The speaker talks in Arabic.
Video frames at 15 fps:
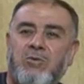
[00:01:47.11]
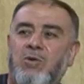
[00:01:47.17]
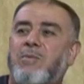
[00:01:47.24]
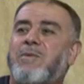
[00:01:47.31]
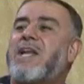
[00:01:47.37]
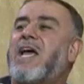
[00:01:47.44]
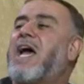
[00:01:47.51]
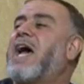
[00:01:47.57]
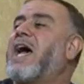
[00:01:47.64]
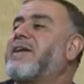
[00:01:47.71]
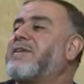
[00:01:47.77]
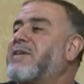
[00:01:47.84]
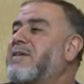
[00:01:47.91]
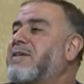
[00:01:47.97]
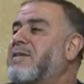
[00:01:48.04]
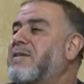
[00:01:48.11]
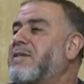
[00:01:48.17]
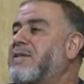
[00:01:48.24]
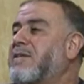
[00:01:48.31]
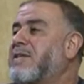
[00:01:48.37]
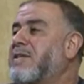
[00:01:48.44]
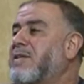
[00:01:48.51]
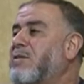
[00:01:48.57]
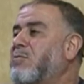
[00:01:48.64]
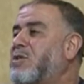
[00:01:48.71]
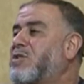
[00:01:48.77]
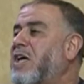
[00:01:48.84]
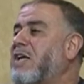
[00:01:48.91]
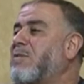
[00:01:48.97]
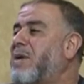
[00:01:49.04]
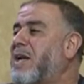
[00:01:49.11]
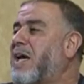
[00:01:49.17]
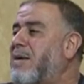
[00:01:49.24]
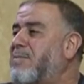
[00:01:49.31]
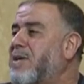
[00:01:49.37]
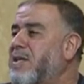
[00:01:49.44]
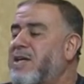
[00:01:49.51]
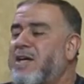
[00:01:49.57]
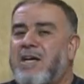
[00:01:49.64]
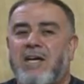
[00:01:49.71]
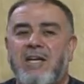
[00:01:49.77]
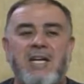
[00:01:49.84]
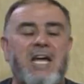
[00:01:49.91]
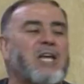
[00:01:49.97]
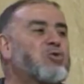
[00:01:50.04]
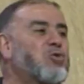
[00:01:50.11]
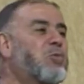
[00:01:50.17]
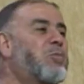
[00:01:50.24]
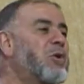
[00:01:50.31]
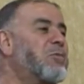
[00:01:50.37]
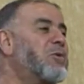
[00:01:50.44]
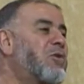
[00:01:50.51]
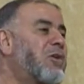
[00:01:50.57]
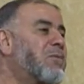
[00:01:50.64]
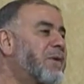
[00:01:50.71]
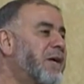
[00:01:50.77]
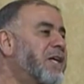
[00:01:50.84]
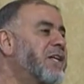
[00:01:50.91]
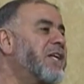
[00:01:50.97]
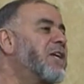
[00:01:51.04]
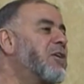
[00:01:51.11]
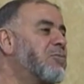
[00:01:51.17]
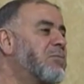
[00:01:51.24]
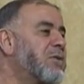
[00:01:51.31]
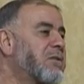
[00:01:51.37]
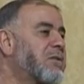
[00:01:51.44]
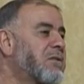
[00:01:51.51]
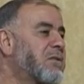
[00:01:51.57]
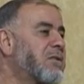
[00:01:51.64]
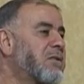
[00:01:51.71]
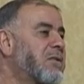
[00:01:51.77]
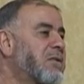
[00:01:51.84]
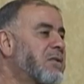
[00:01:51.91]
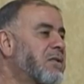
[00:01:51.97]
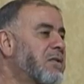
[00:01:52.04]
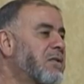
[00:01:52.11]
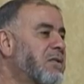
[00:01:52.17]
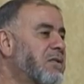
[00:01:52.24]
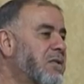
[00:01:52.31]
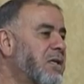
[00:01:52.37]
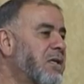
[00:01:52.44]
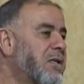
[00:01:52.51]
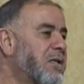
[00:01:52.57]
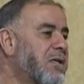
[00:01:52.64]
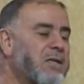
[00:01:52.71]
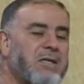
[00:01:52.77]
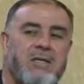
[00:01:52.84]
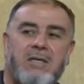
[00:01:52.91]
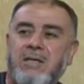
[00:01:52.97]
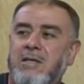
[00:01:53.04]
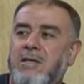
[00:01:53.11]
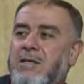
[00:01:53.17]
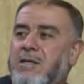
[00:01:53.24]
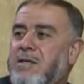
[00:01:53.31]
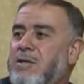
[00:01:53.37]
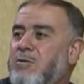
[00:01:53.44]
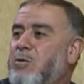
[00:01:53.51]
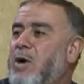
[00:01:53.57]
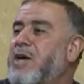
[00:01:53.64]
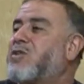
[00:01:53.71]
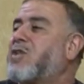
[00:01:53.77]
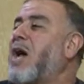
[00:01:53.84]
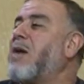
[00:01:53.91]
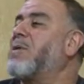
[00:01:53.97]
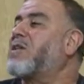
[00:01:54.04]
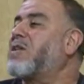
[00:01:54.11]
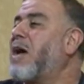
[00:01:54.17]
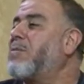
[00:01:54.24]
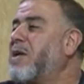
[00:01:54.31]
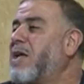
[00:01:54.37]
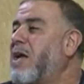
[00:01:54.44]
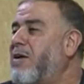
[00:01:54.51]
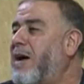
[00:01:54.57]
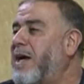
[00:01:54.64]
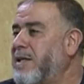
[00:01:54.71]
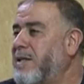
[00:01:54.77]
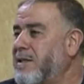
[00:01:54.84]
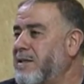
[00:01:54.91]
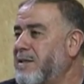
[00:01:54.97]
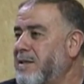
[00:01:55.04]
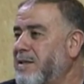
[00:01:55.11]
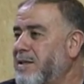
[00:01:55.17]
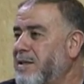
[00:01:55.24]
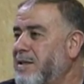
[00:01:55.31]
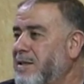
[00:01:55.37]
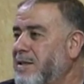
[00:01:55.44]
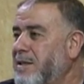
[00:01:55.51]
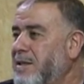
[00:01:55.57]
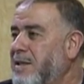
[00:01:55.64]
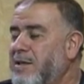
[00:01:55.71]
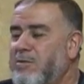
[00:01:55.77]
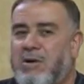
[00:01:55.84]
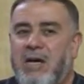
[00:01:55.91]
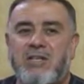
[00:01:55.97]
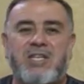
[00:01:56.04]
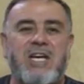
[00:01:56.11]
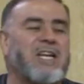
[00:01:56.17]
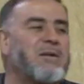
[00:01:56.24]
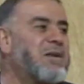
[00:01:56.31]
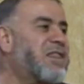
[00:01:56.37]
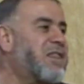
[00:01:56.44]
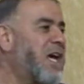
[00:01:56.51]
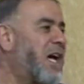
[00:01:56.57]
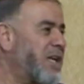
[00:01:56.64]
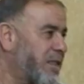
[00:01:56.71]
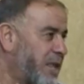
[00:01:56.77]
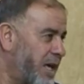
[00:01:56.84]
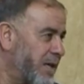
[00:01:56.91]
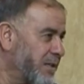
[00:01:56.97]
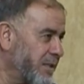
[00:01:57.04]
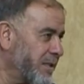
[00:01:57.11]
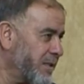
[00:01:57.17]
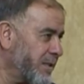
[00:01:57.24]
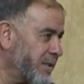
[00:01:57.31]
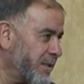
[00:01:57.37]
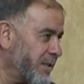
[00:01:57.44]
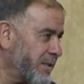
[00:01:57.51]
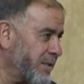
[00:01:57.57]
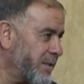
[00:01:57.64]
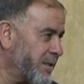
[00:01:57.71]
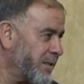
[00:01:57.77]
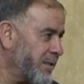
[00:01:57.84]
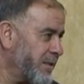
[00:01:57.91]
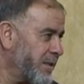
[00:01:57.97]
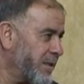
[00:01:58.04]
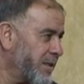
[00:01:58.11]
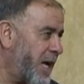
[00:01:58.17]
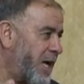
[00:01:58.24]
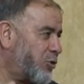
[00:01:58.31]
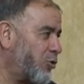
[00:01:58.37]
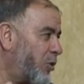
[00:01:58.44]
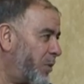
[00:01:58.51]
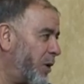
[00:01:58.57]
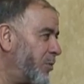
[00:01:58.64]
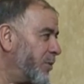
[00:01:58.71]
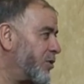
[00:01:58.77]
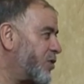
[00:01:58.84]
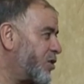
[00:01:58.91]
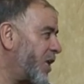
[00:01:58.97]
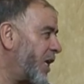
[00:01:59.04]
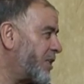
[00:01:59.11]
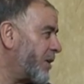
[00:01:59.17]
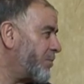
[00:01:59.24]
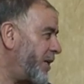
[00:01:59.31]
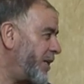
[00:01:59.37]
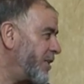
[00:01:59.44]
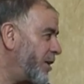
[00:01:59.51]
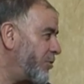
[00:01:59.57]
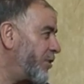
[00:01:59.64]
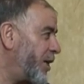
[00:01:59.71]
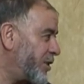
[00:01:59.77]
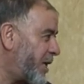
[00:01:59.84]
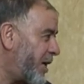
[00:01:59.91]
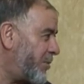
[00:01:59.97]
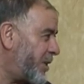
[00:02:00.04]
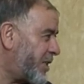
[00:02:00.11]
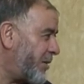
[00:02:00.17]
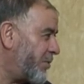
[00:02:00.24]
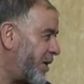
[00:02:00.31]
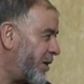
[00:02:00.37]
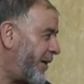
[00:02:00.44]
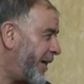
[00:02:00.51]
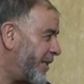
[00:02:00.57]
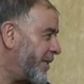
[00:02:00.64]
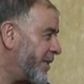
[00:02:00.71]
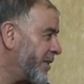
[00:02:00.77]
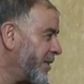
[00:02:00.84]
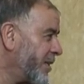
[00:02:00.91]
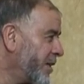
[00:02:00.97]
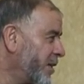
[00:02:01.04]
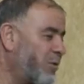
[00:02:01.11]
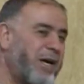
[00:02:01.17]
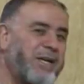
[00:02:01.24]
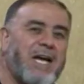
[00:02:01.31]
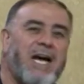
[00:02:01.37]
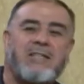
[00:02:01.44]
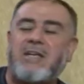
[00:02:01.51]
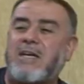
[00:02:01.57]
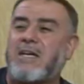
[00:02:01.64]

ومن عاد وشرب الخمر لا تقبل منه أربعين يوما زين وإن تاب تاب الله عليه وإن شرب الثالثة لا تقبل من الصلاة أربعين يوم فإن تاب تاب الله عليه وإن عاد